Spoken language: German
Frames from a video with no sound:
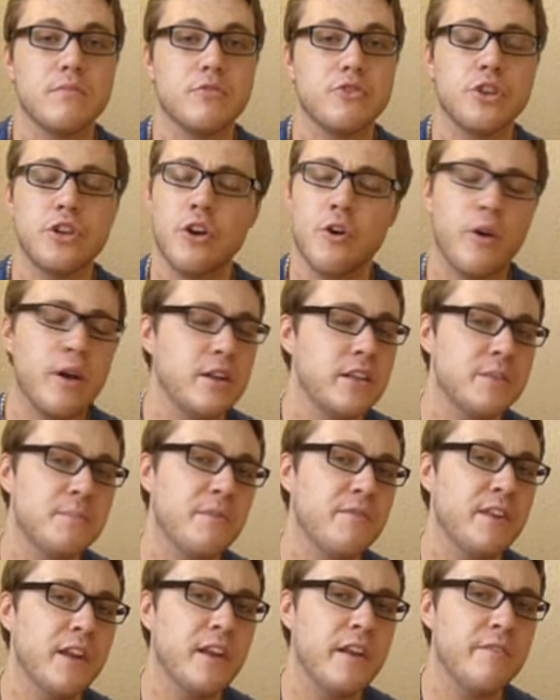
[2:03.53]
Steht auch eigentlich
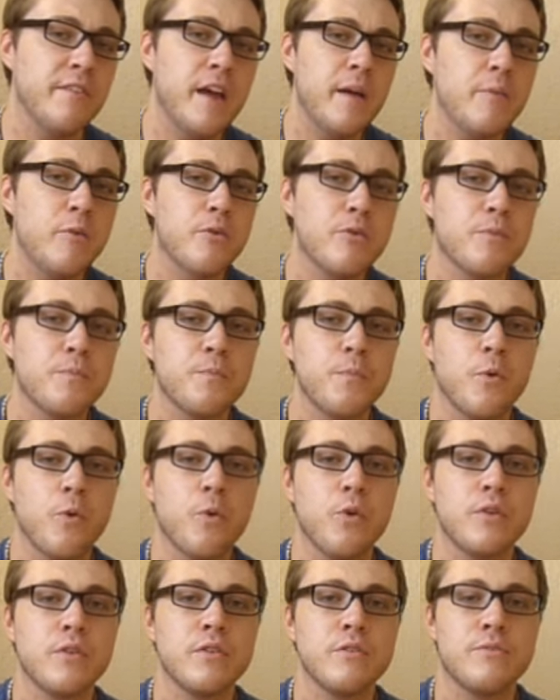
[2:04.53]
immer wieder in der Werbung
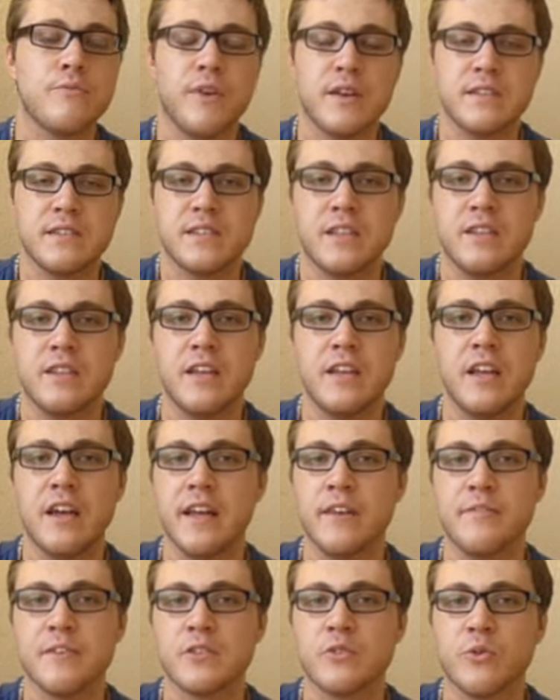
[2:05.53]
und fast in
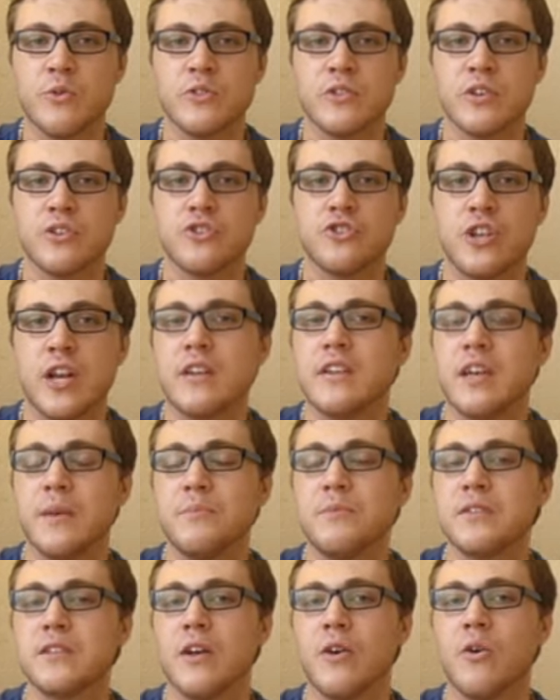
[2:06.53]
jeder etwas größeren Stadt
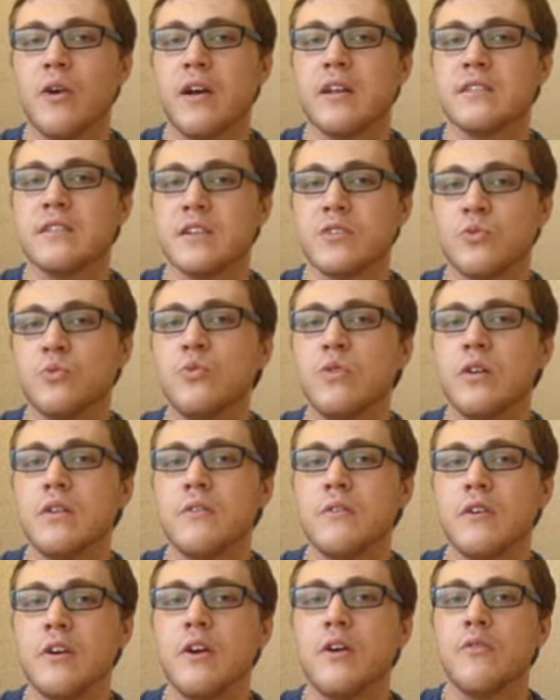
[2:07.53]
gibt es auch einen
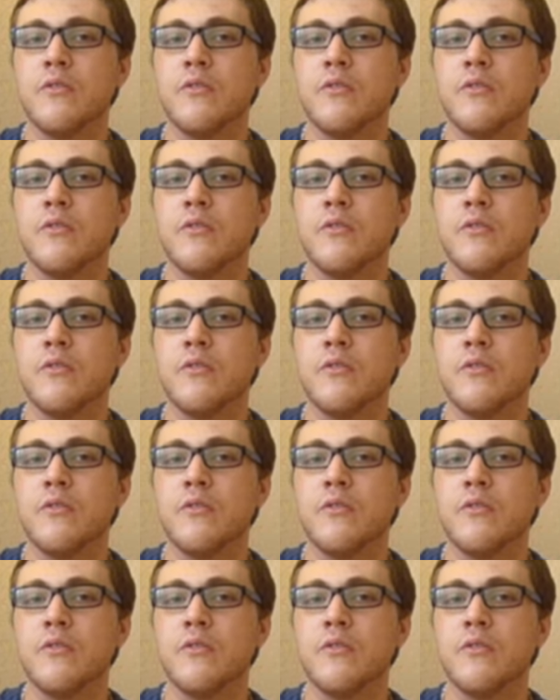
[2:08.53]
Saturn.